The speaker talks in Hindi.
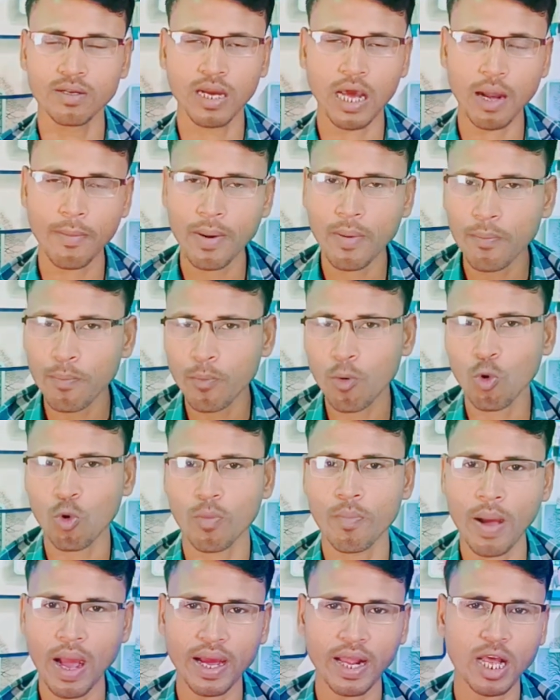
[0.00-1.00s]
घर में
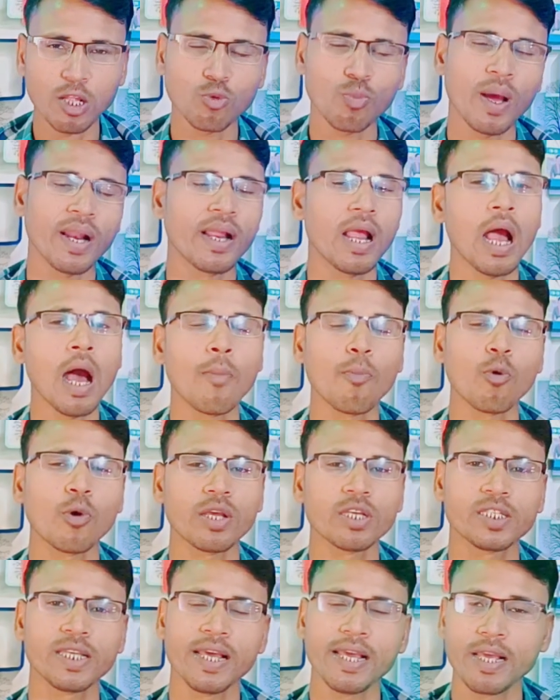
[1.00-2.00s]
फोन मांग रहा है तो फाइनली आप
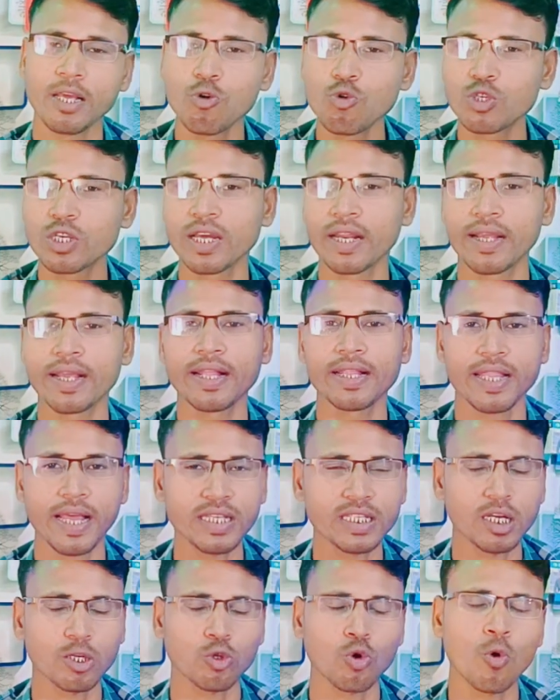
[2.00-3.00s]
लोग इसे यूज करके
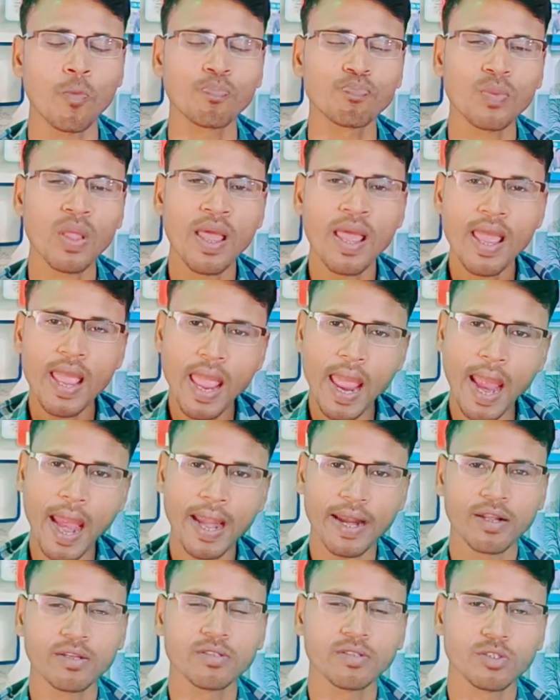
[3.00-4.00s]
दे सकते हो
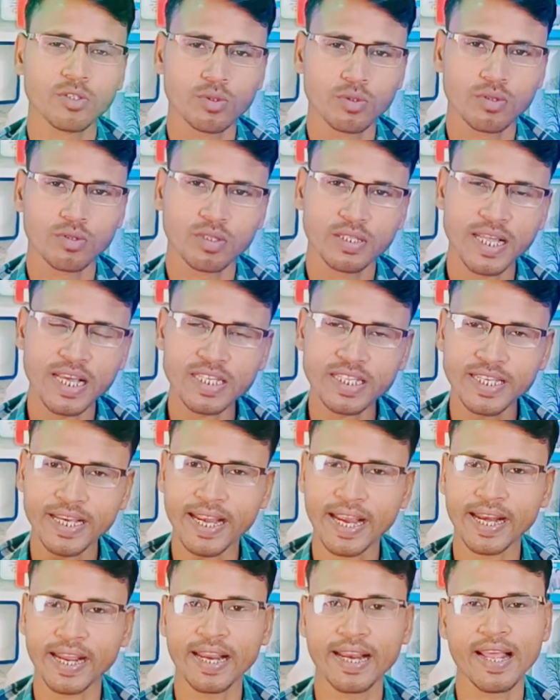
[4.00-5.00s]
एंड तीस
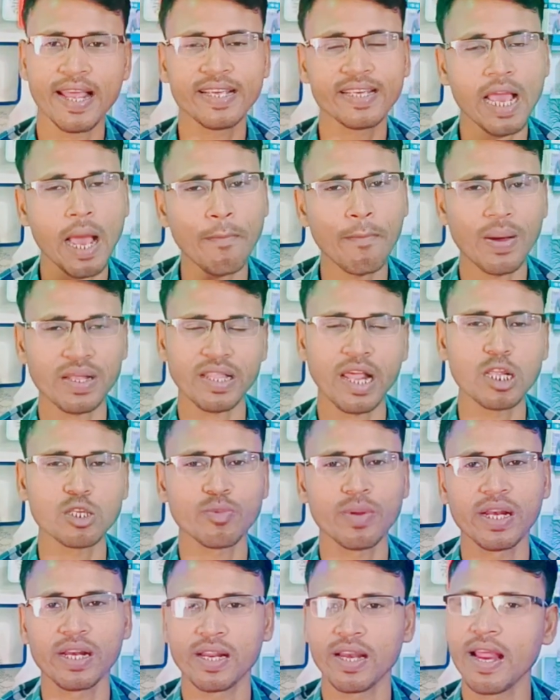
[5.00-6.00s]
सेकेंड के लिए या
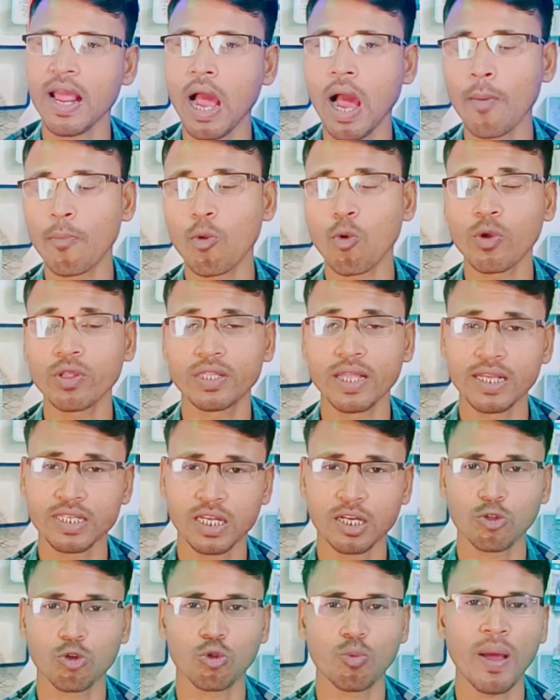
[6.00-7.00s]
पैंतालीस मिनट के लिए आप लोग दे
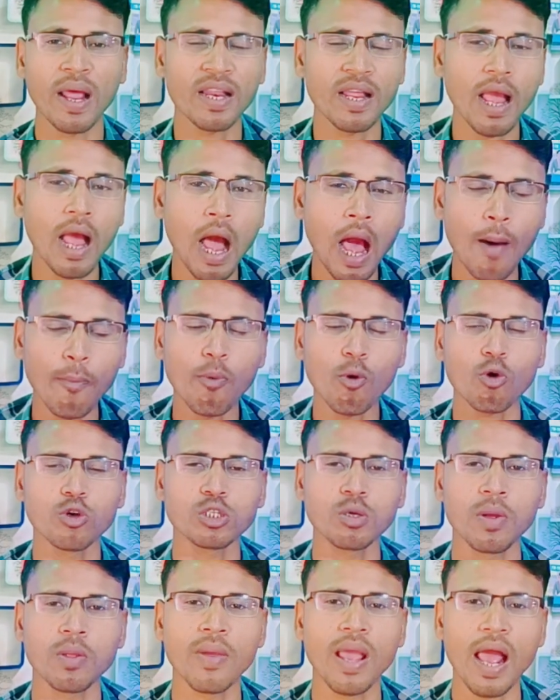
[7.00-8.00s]
सकते हो तो फाइनली आप लोग को
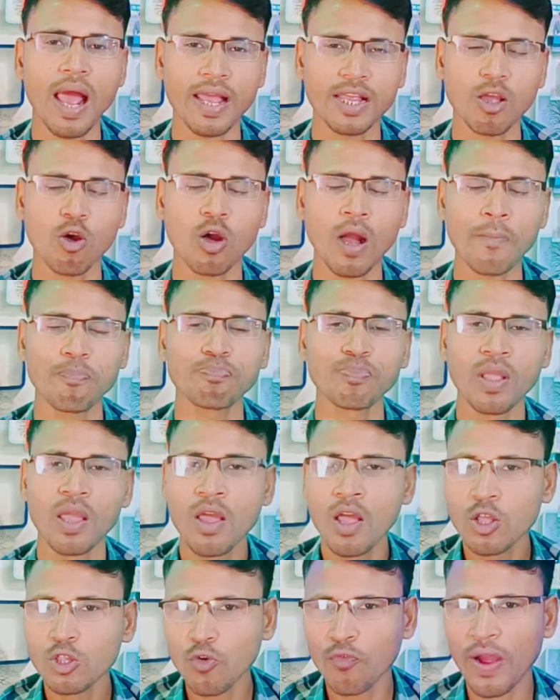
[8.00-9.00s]
समझ में आई गया होगा
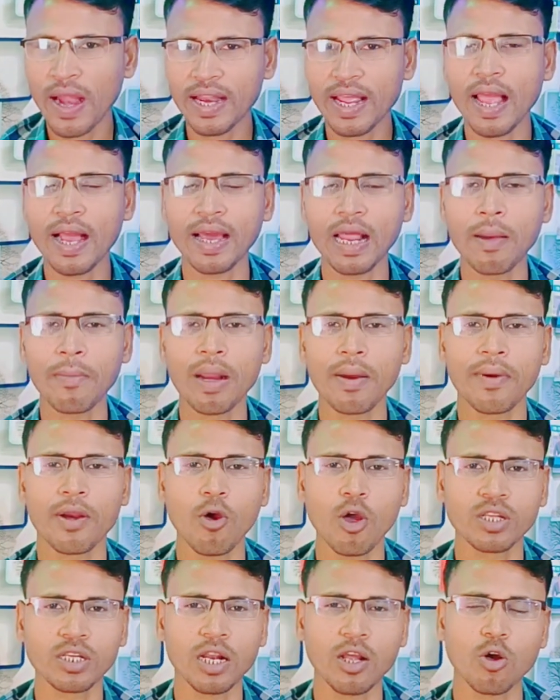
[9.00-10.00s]
तो फाइनली अगर हमारा
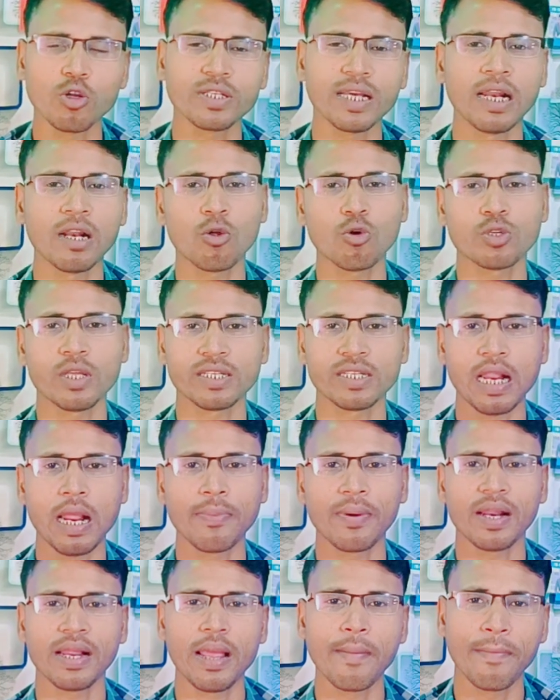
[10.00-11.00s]
वीडियो अच्छा लगा चैनल को
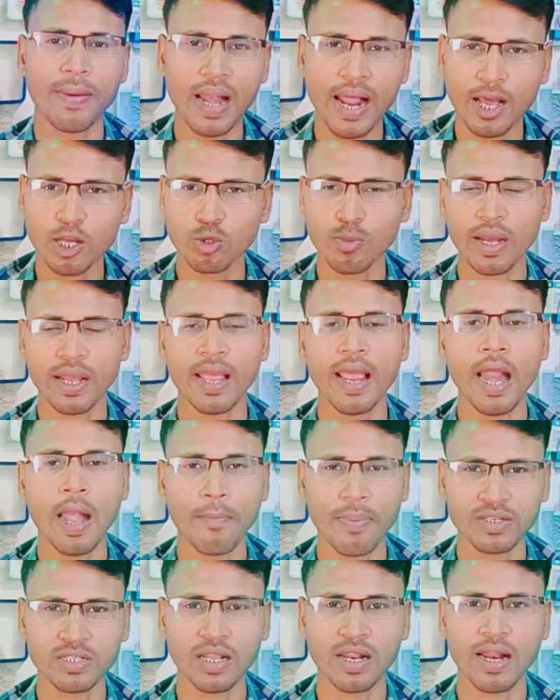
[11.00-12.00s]
सब्सक्राइब करके बेल आइकन दबा के
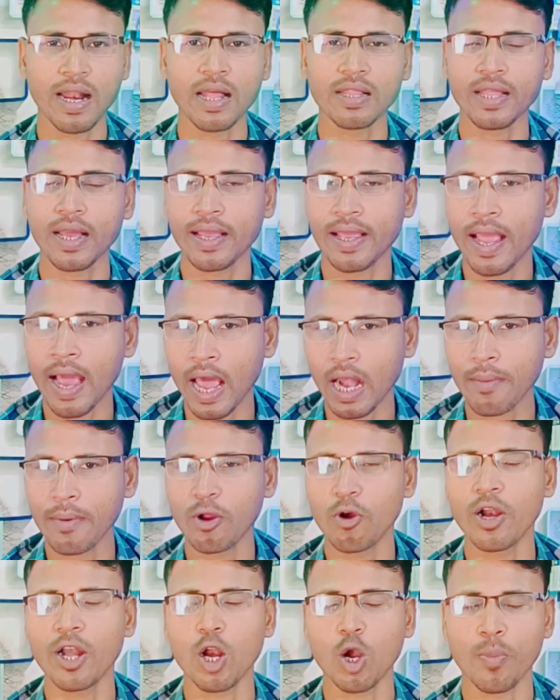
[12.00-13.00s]
एंड प्रेस कर लेना ताकि हर
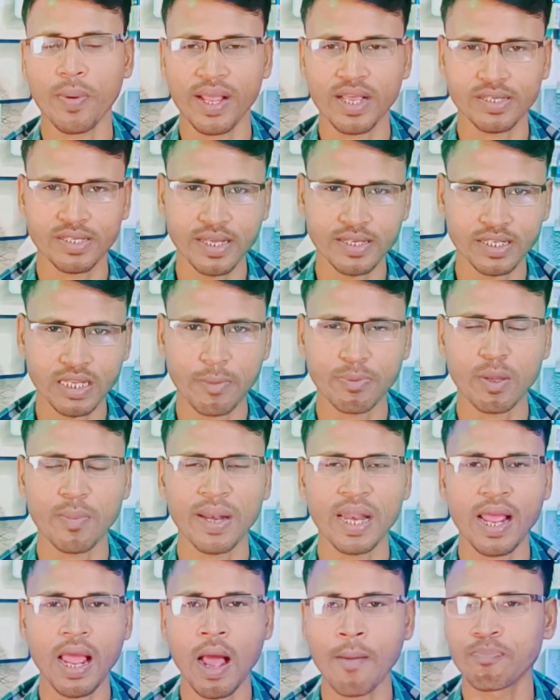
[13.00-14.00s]
वीडियो का नोटिफिकेशन सबसे
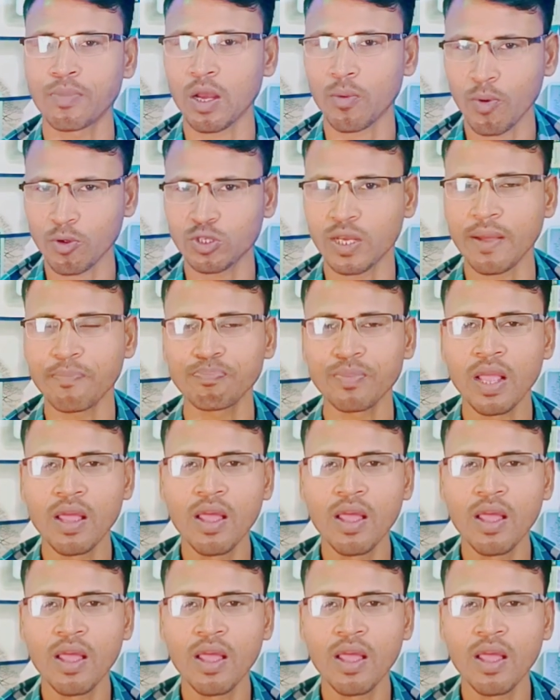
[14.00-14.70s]
पहले आप तक पहुंचे